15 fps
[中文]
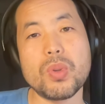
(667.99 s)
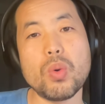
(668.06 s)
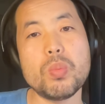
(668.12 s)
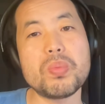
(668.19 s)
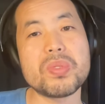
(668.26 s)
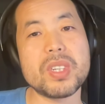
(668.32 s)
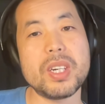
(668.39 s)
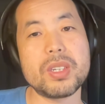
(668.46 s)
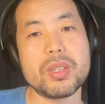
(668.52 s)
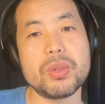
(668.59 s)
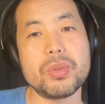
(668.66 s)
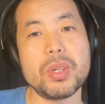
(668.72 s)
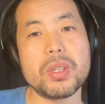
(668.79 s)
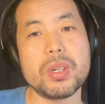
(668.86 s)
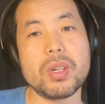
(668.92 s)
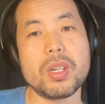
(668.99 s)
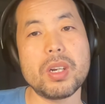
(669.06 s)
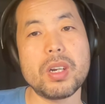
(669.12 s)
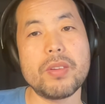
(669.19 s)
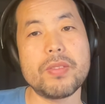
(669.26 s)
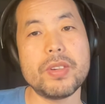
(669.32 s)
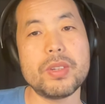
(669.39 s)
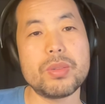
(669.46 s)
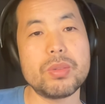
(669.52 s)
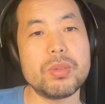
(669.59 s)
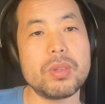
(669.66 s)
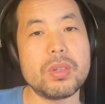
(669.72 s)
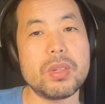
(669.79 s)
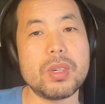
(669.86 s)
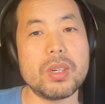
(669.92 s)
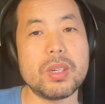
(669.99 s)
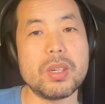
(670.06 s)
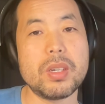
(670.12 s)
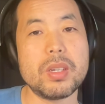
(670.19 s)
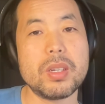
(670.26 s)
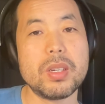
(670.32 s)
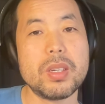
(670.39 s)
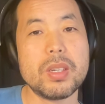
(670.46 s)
都不再是学校里浪费学呃